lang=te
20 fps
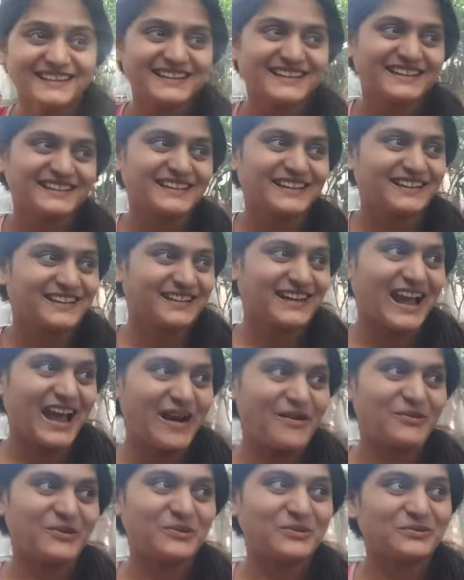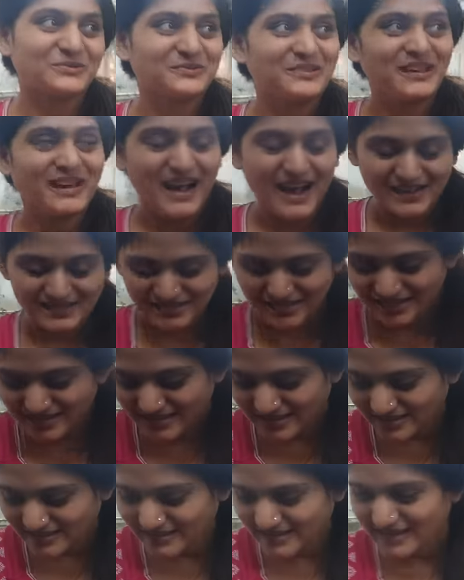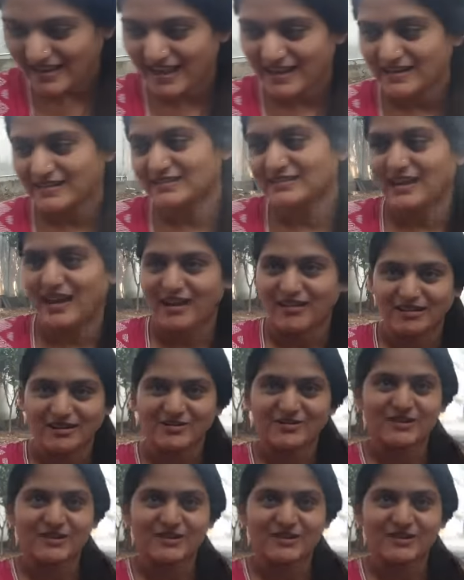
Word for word: కిందకి రావడం అసలు కింద నేలను తాకడం